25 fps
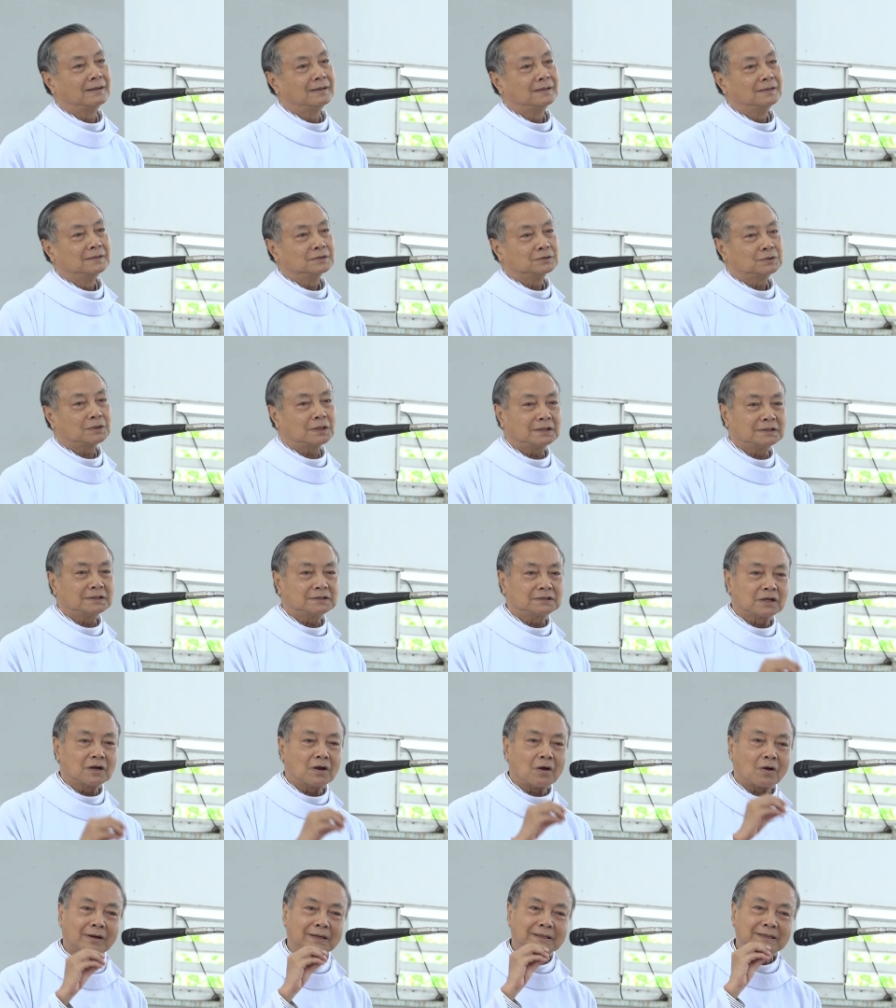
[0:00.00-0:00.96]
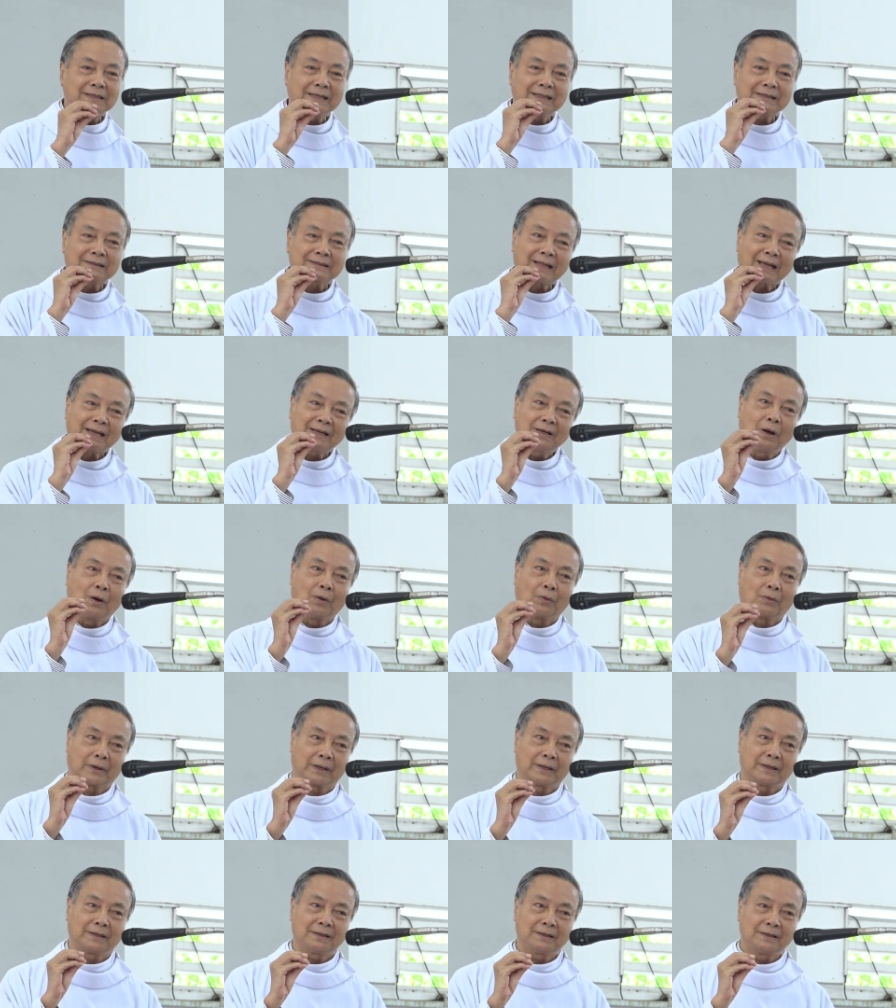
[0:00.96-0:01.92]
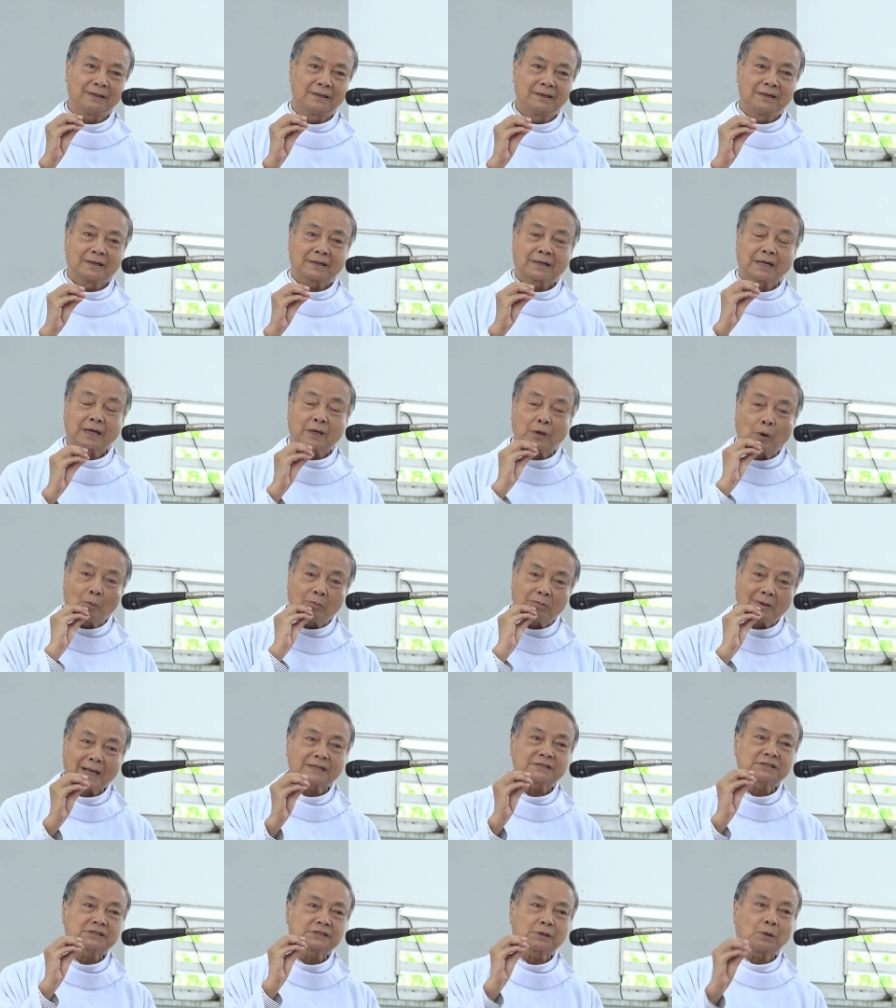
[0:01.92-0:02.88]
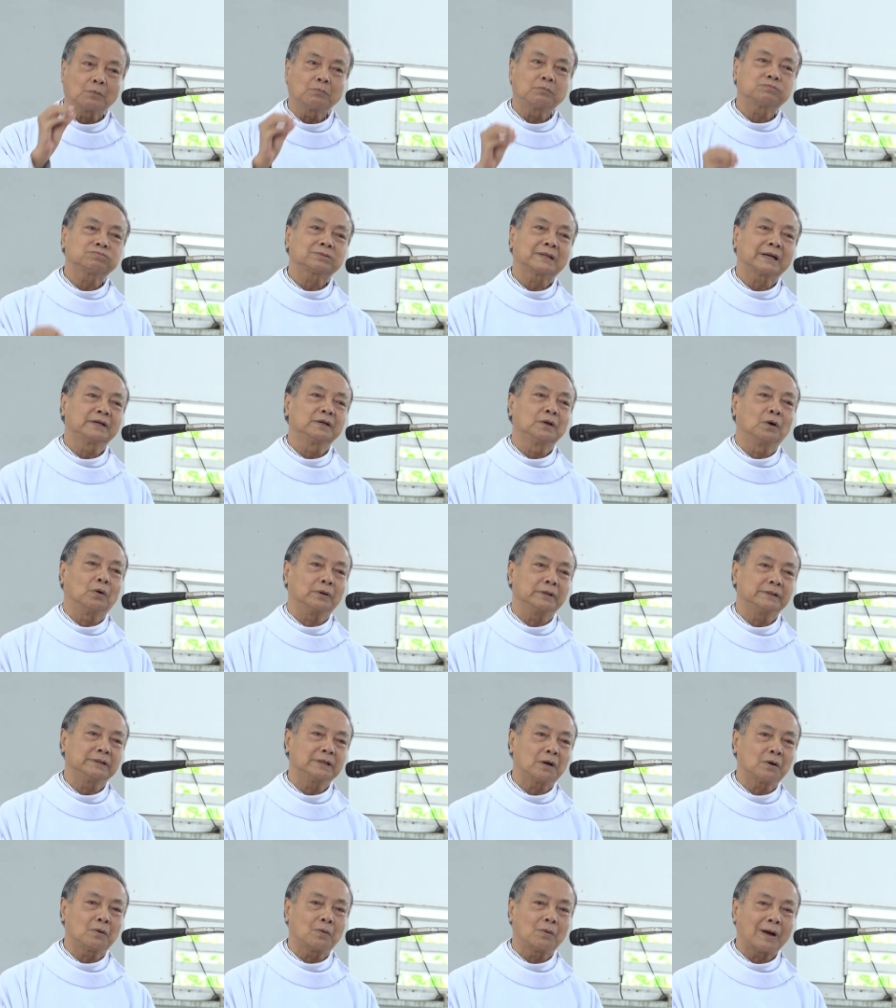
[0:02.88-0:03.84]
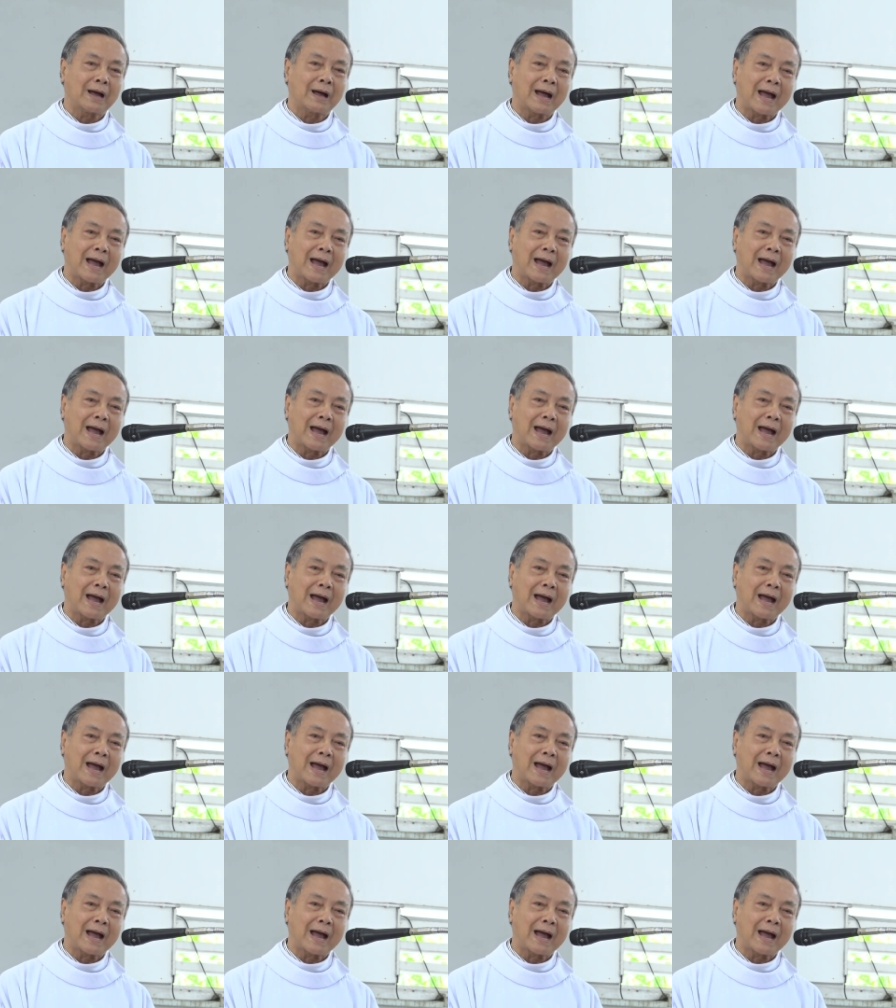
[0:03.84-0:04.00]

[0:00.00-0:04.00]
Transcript: Cho nên từ đó cái nhìn thay đổi, cái cung cách sống thay đổi nhau.